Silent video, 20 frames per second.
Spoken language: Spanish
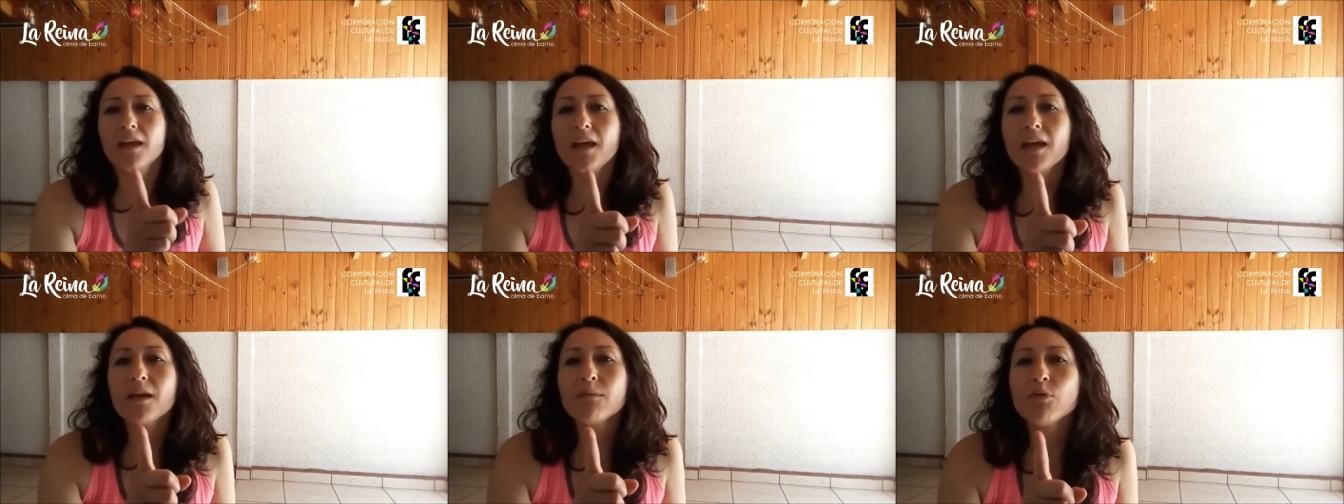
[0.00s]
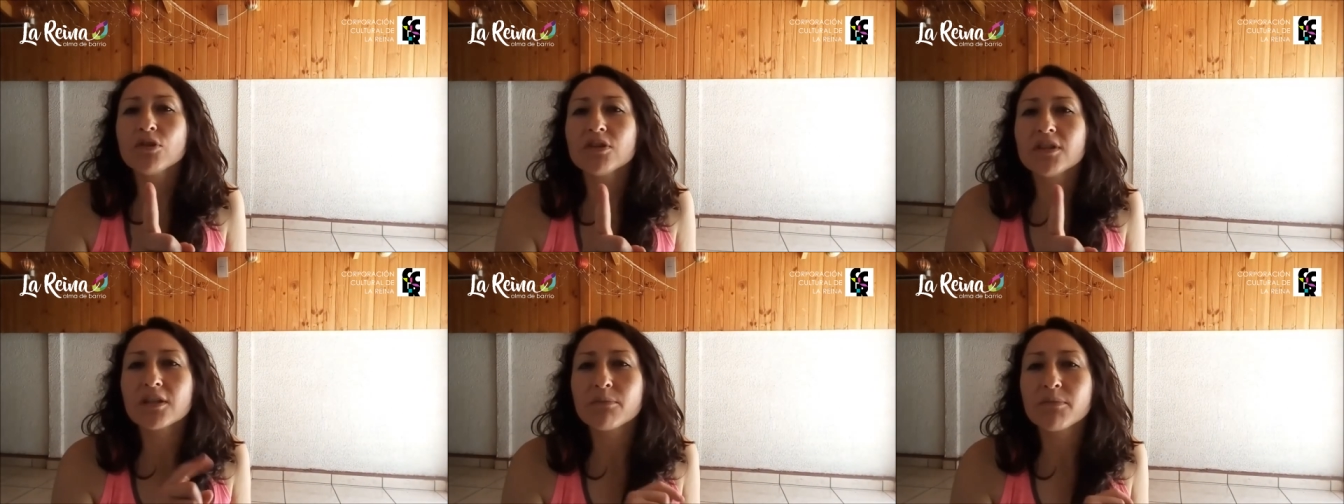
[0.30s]

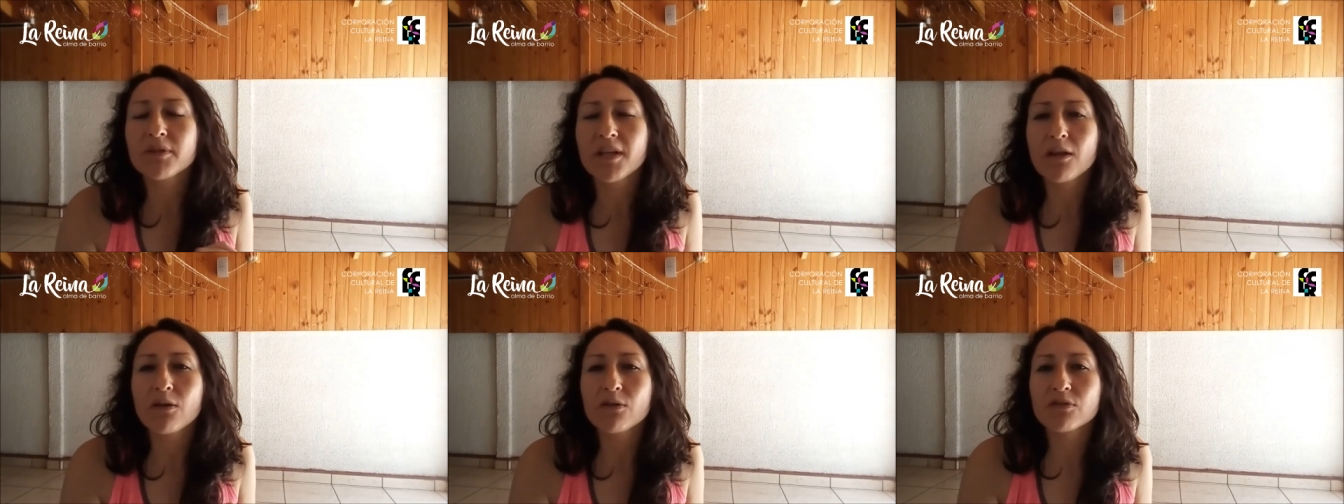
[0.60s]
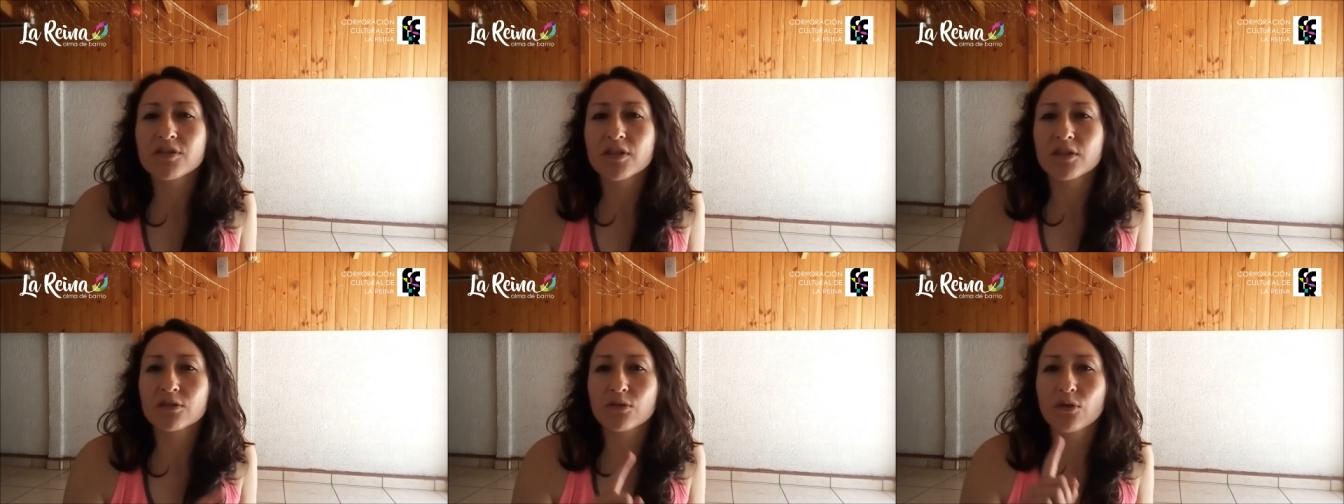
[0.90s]
Hemos terminado,
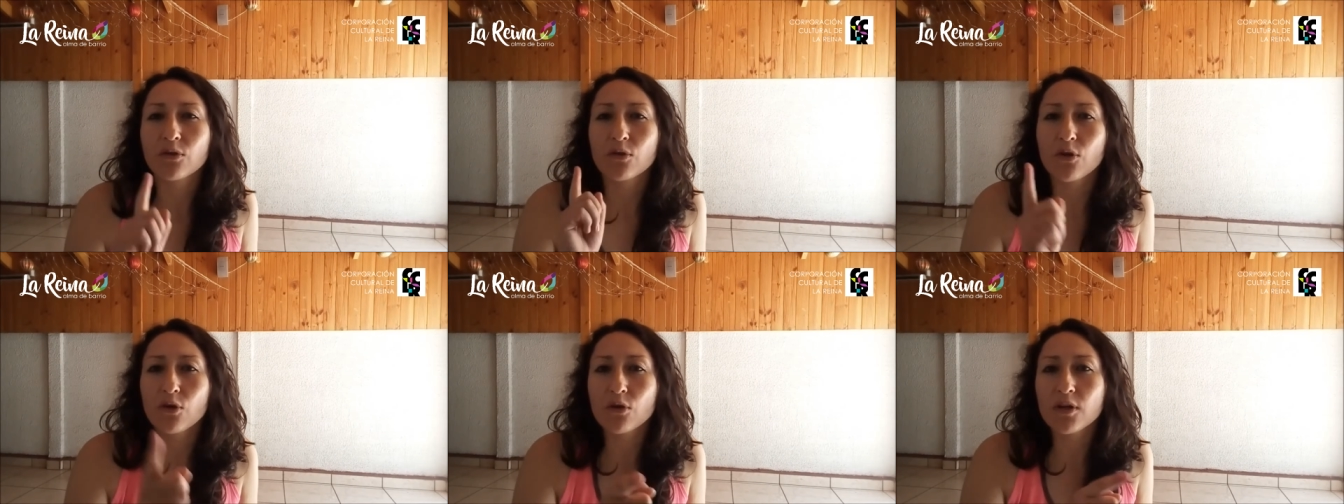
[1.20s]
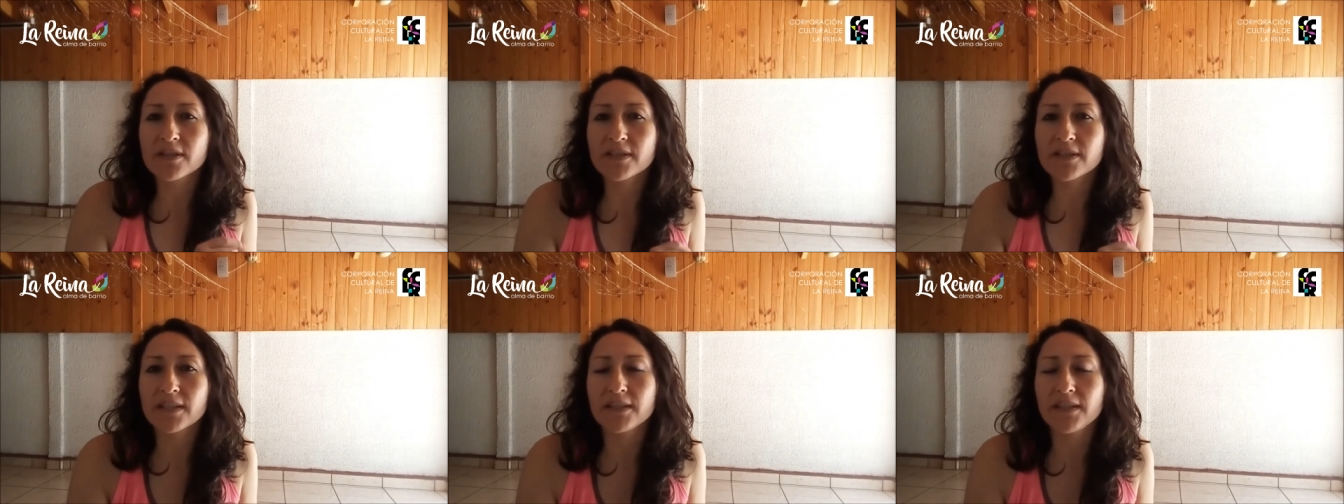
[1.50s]
¿cierto?,
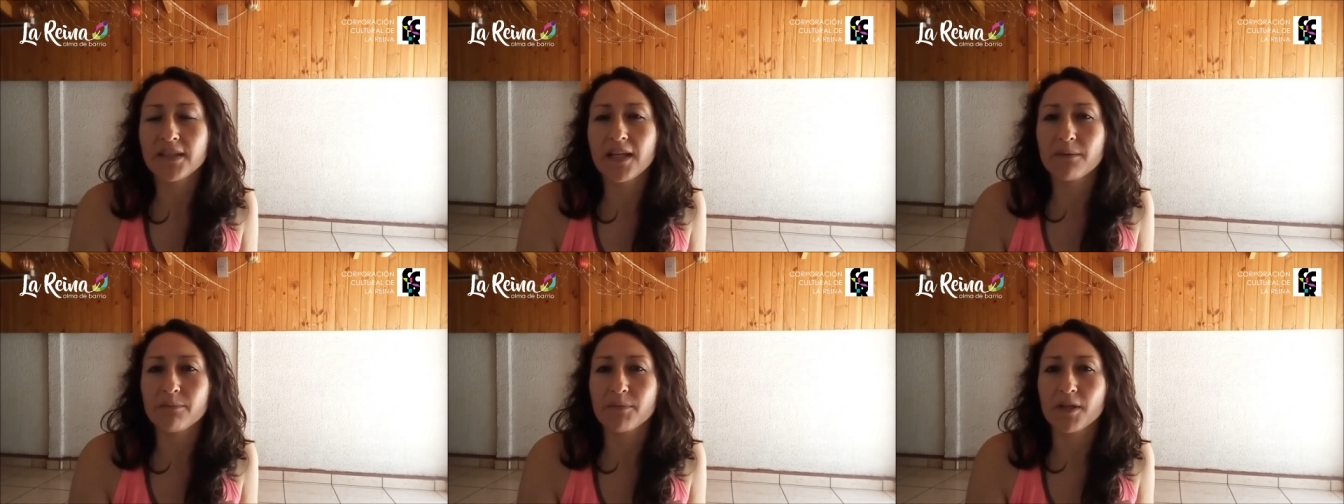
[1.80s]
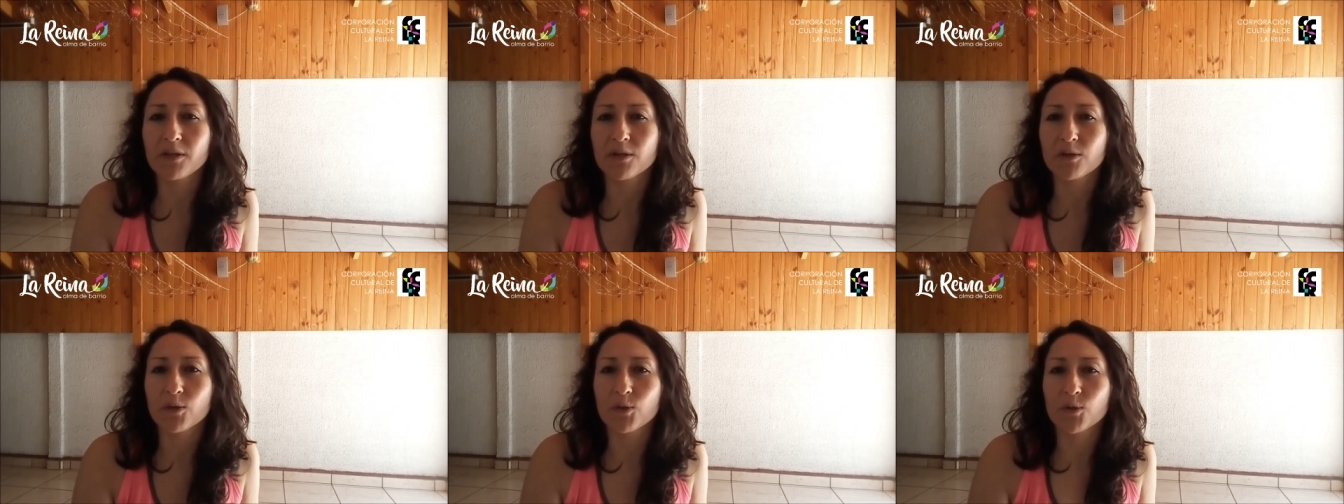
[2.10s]
con los
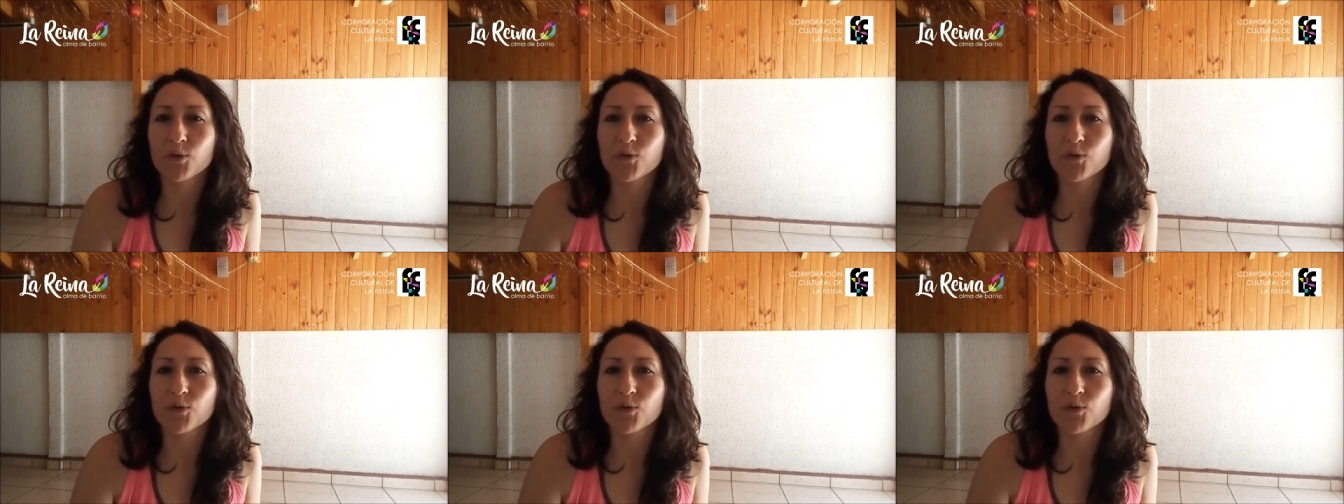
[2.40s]
estiramientos.